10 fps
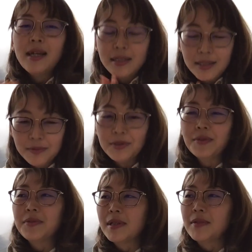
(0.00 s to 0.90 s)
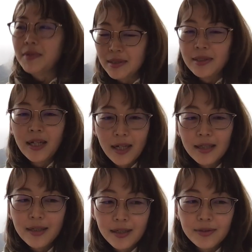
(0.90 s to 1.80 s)
自分と繋
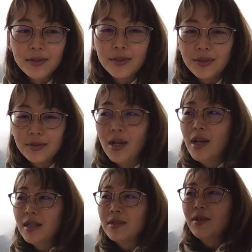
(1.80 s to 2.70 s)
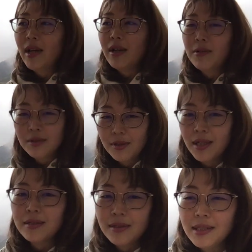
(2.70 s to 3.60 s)
がっていくっていう、それこそ
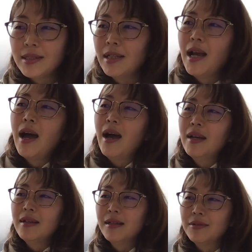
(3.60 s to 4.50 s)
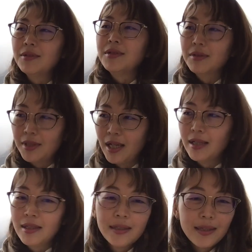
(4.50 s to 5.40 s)
が、すなわち、ハイヤーの状
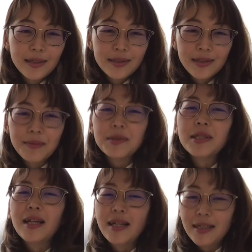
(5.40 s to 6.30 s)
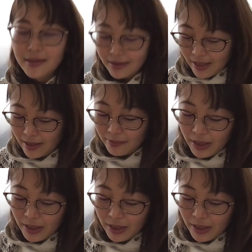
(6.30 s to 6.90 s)
態だったりするかもしれないですね。